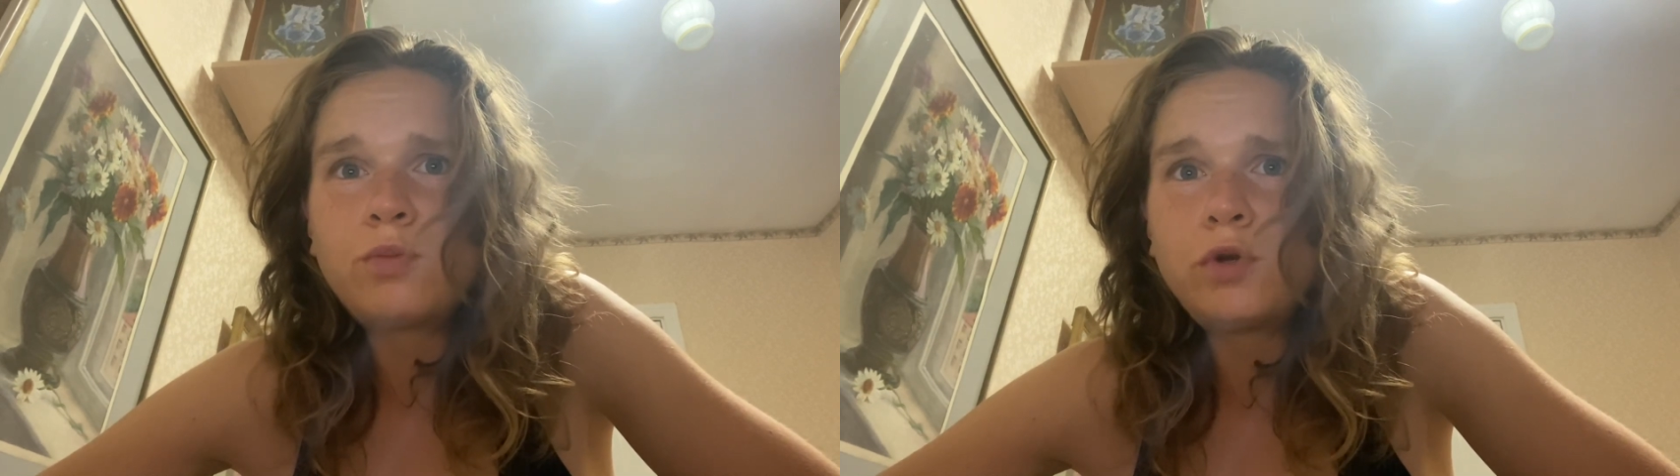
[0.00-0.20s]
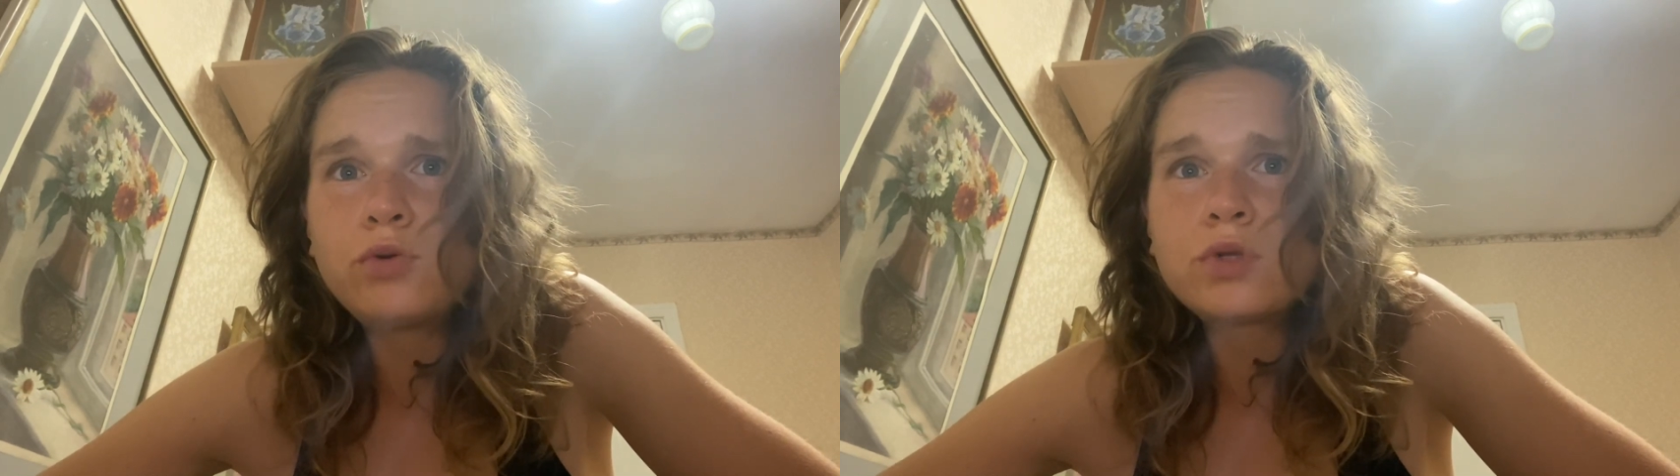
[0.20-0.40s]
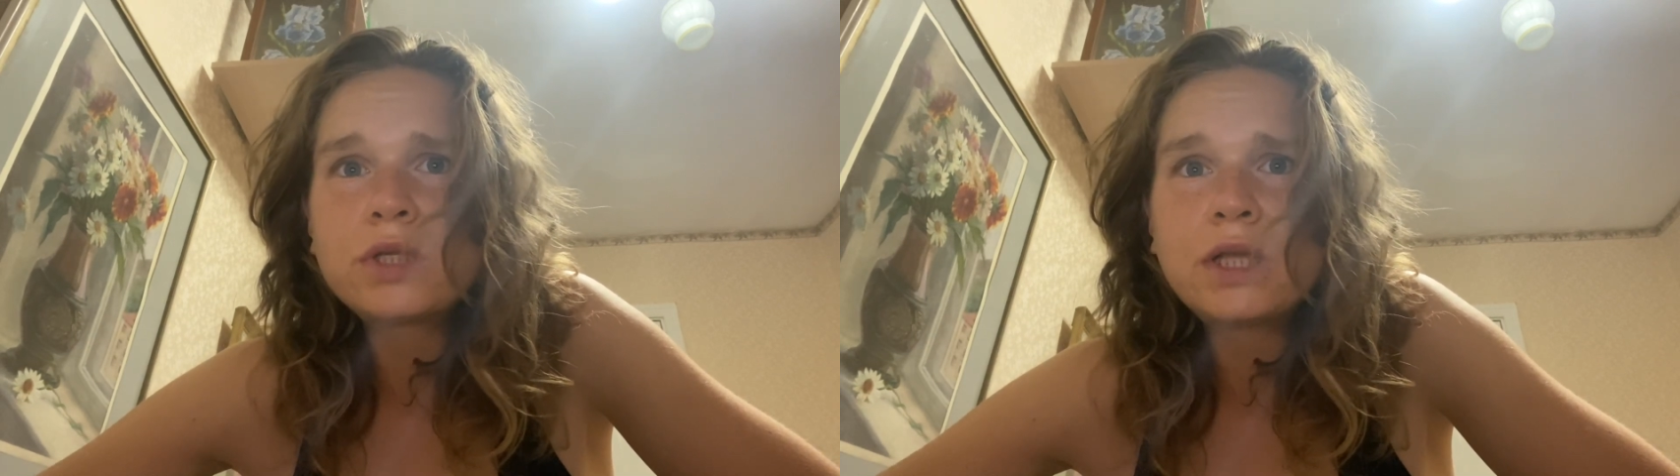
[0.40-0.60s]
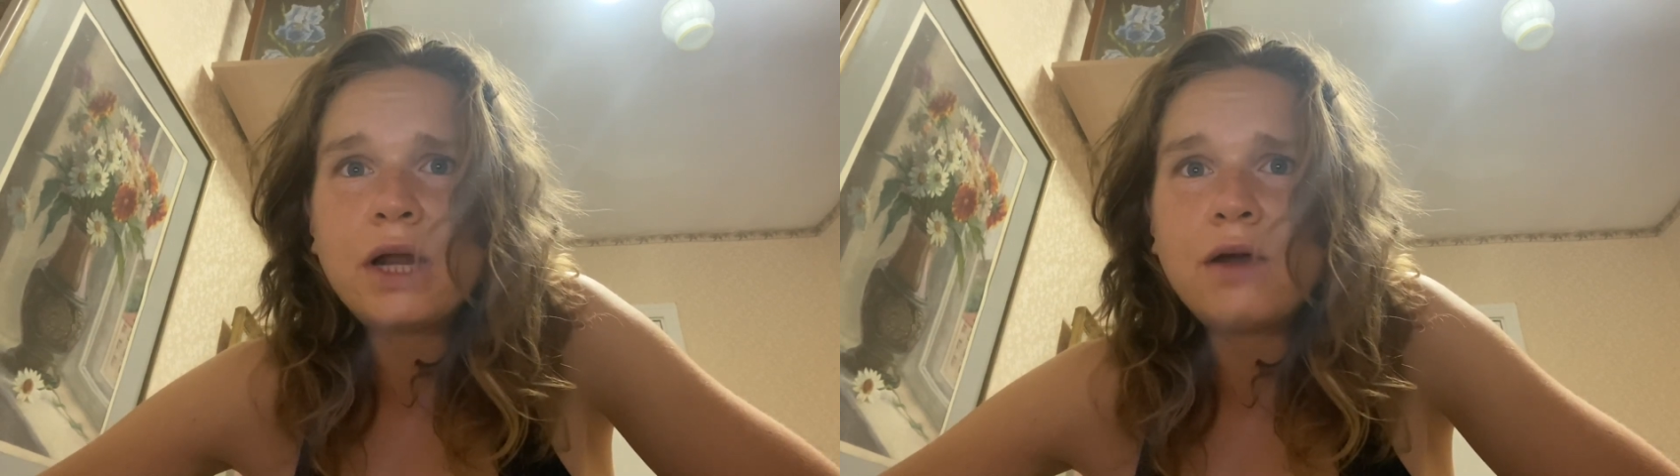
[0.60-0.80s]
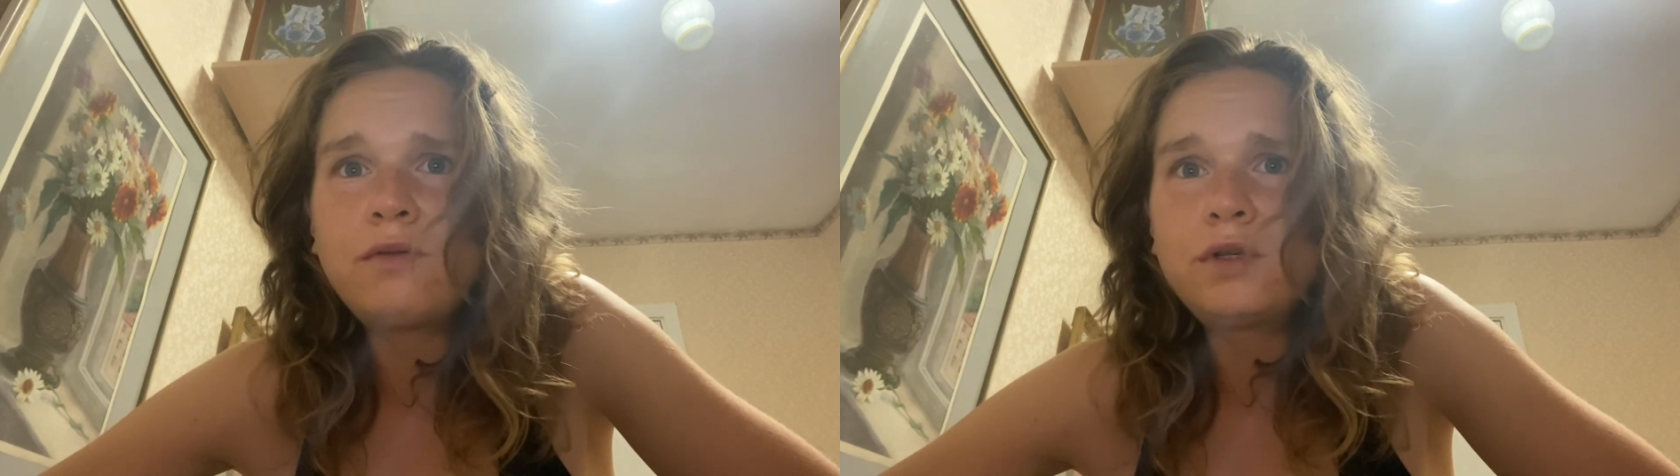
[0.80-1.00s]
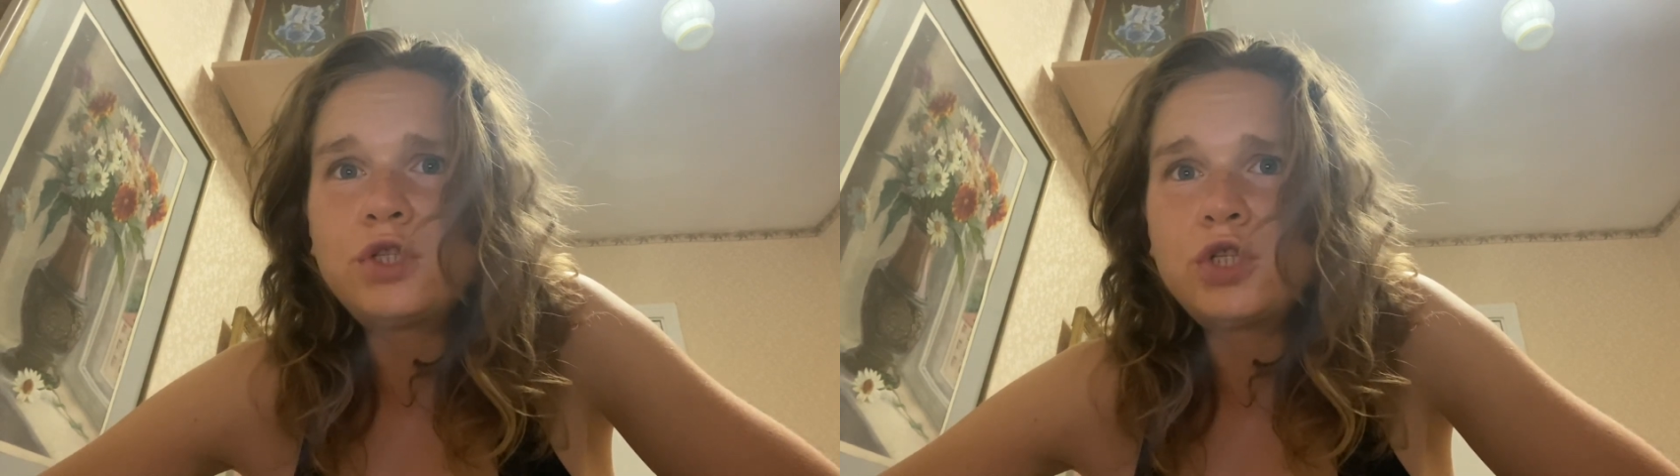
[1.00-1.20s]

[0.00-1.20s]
плюс травы,